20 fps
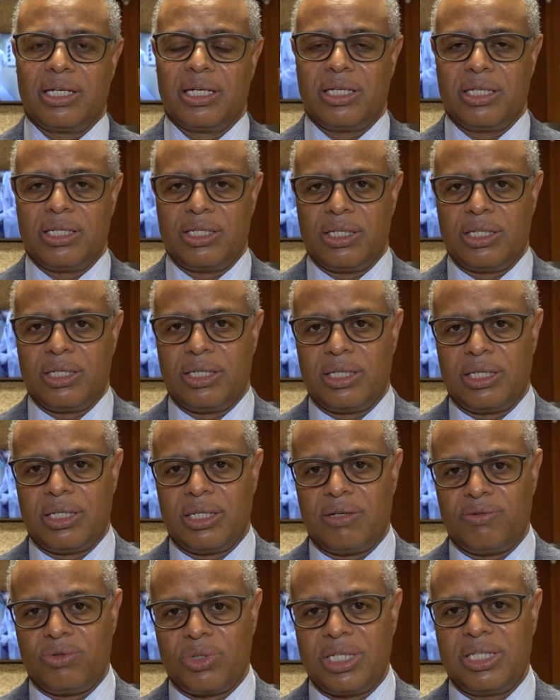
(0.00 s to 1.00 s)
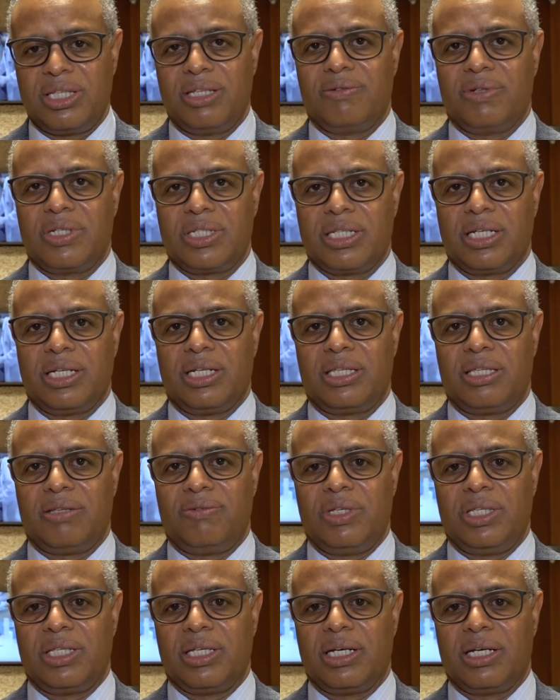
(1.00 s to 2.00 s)
eh, lavorativa sia
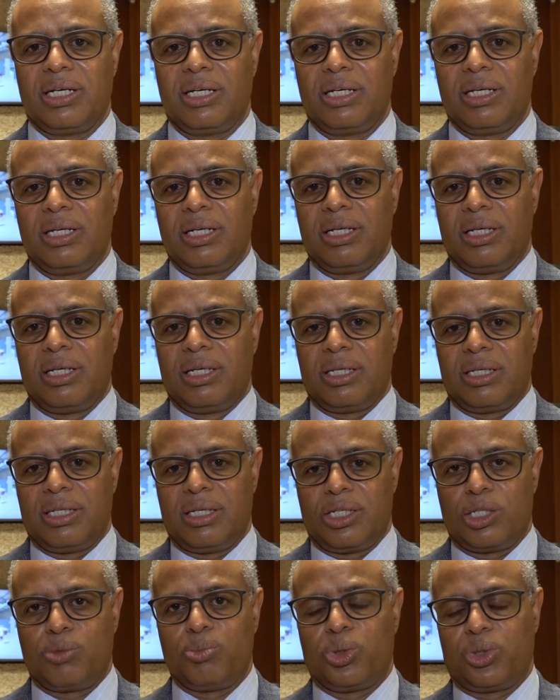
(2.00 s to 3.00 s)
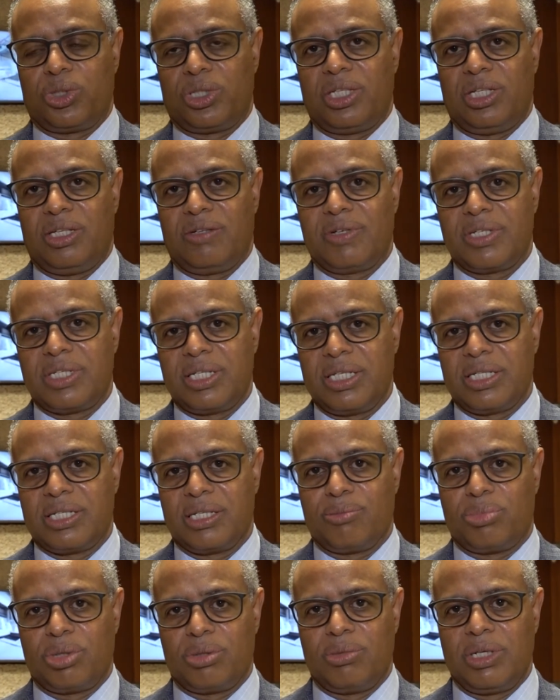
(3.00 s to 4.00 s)
l'attività eh, sportiva
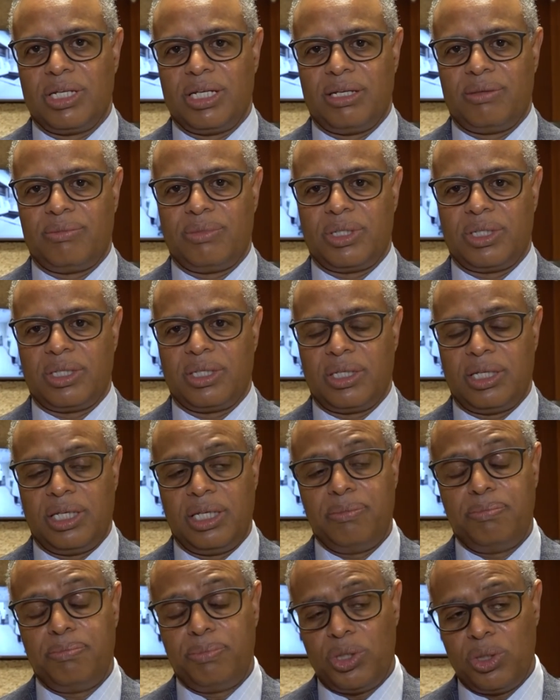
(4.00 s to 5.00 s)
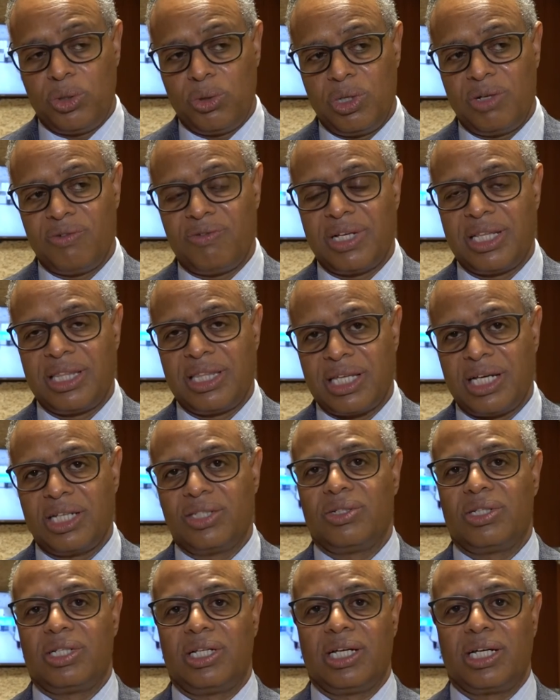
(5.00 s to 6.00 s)
senza problemi. In più il
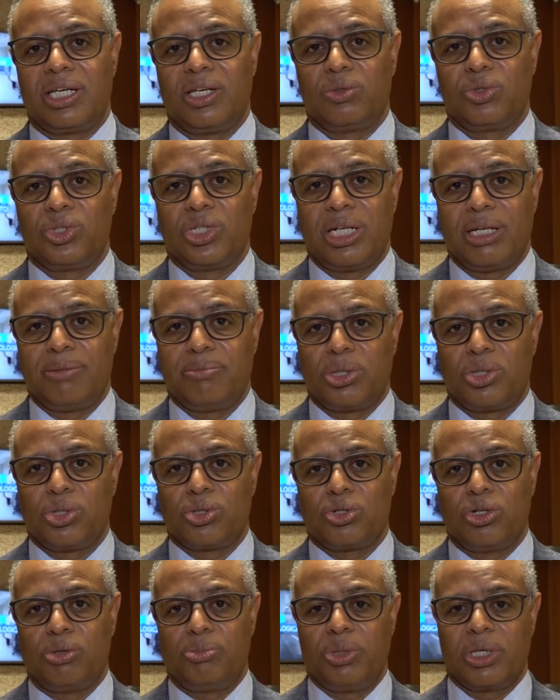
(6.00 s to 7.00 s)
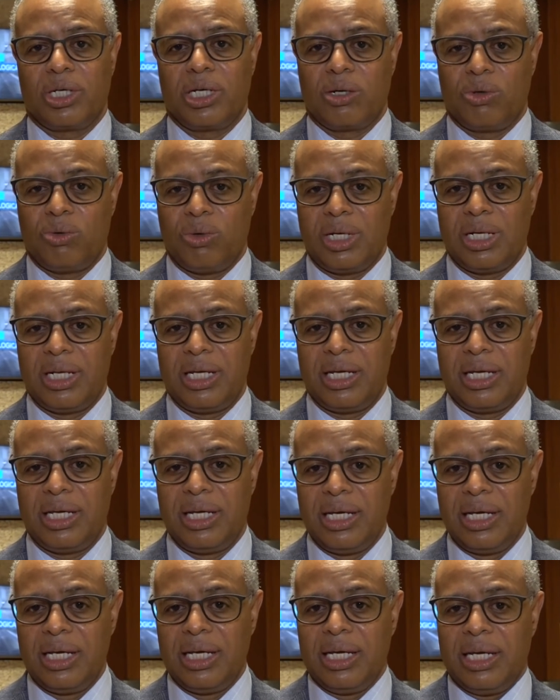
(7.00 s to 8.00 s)
vantaggio della chirurgia laparoscopica quale
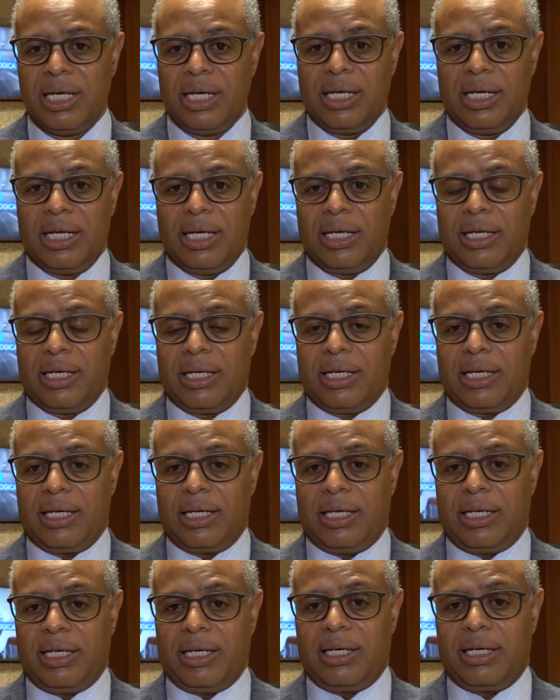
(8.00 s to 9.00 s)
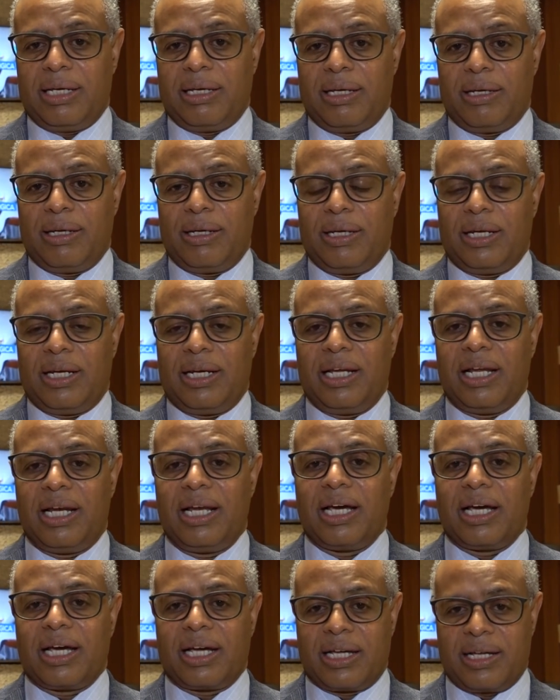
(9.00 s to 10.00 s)
eh,
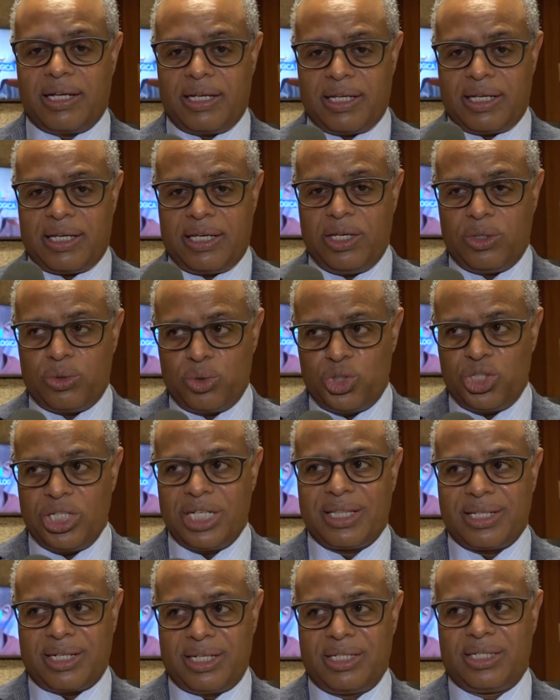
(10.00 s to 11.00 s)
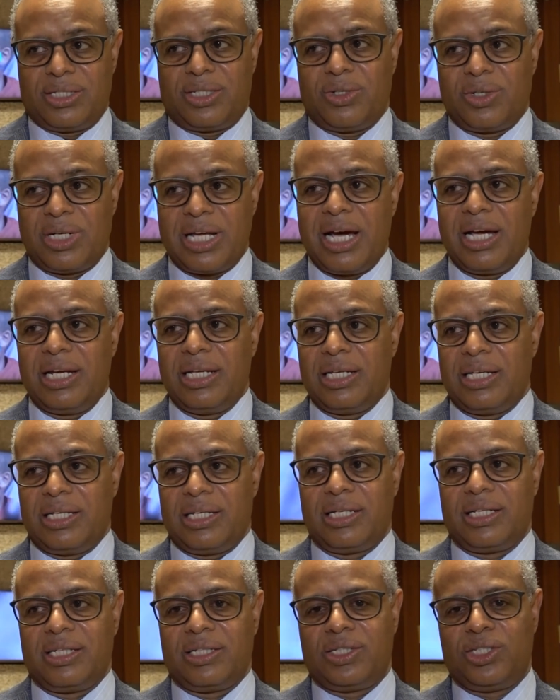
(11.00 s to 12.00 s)
nella chirurgia tradizionale
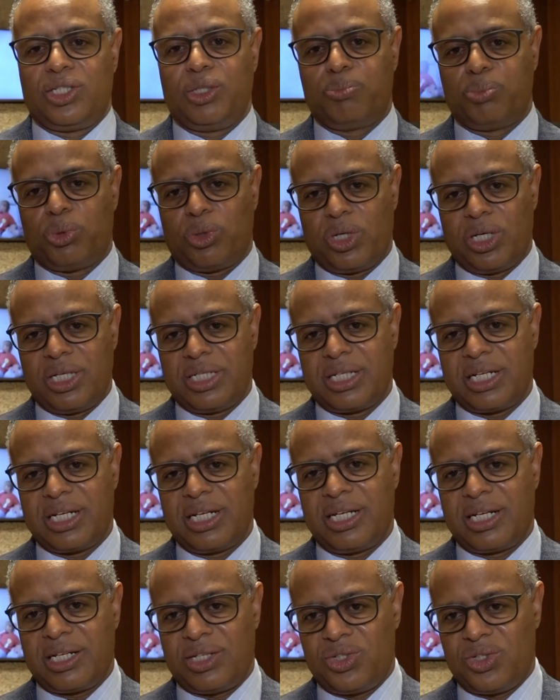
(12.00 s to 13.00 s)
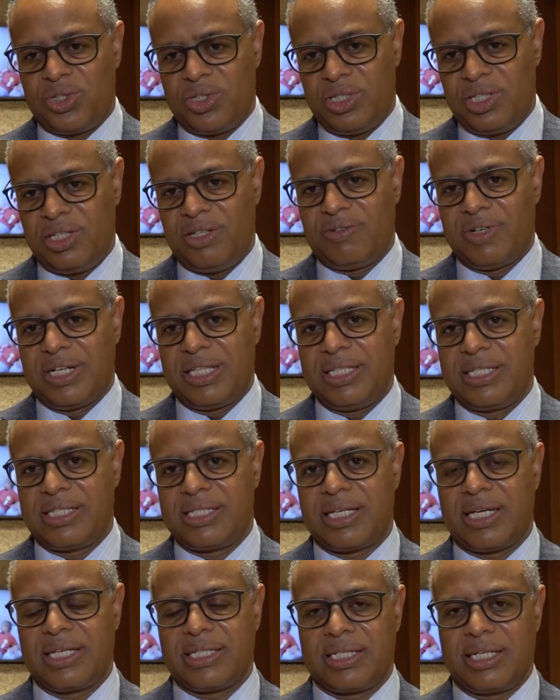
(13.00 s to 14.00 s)
ci può essere la recidiva a
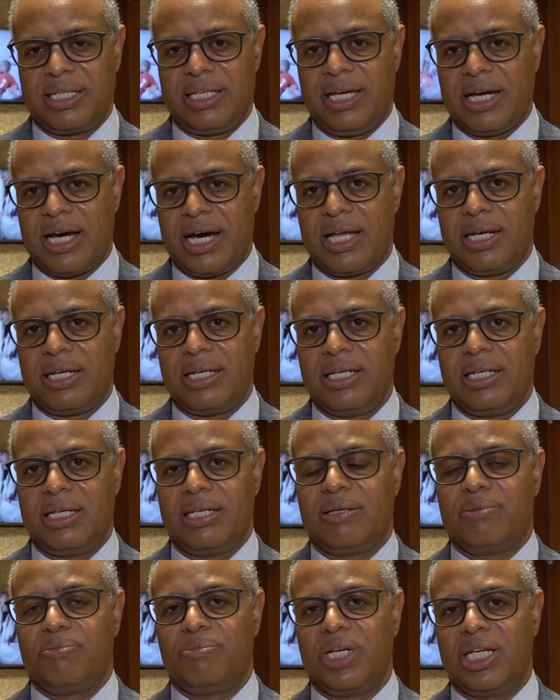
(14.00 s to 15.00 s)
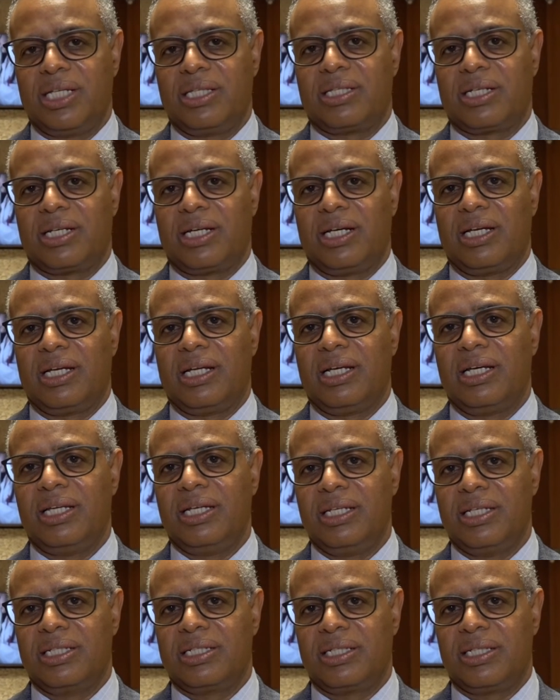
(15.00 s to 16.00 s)
distanza di anni, mentre
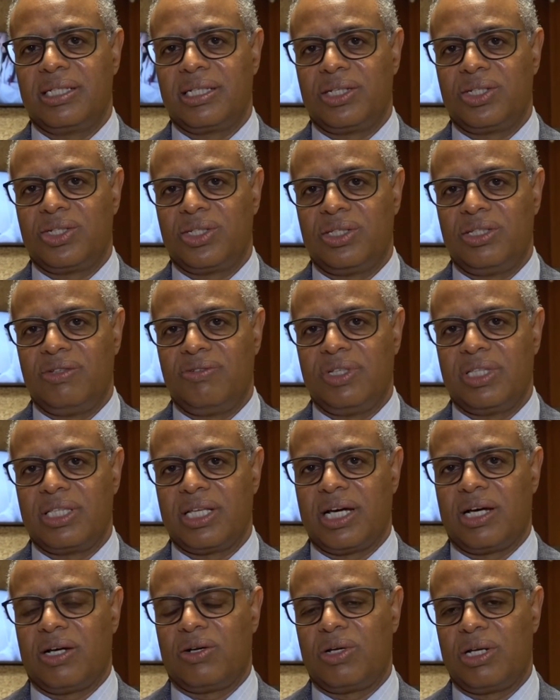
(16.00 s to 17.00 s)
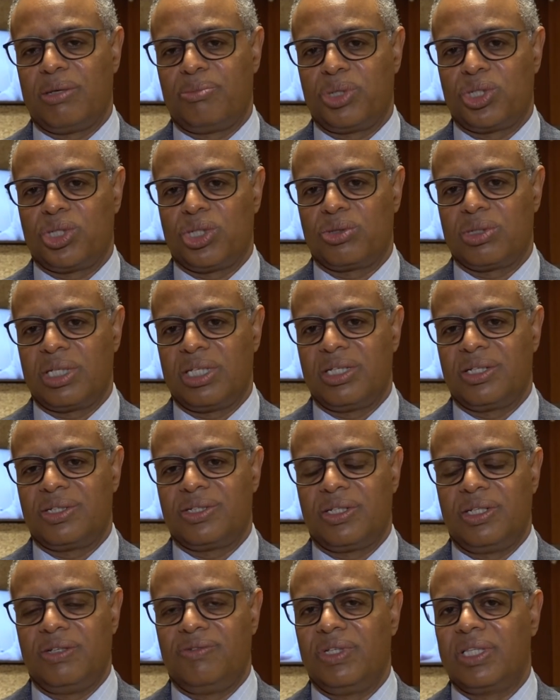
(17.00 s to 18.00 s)
l'indice di recidività o la percentuale di
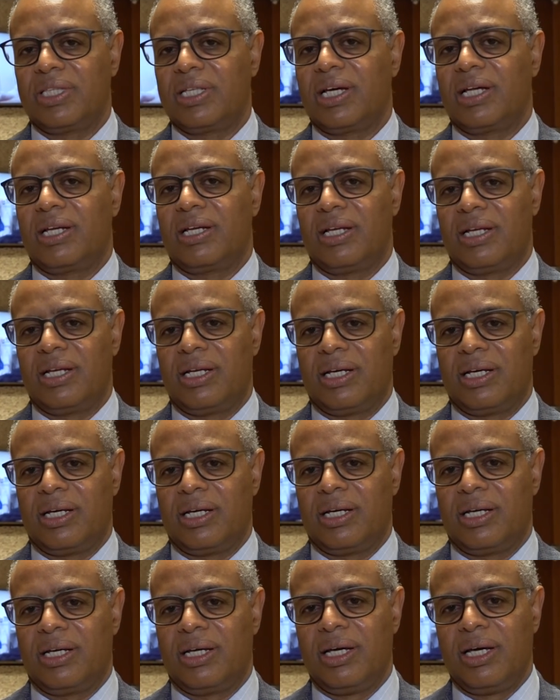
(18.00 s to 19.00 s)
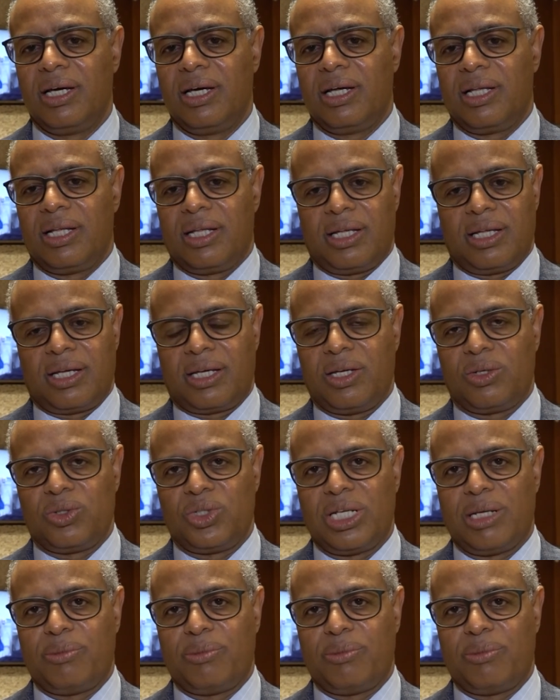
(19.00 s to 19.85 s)
recidività nella chirurgia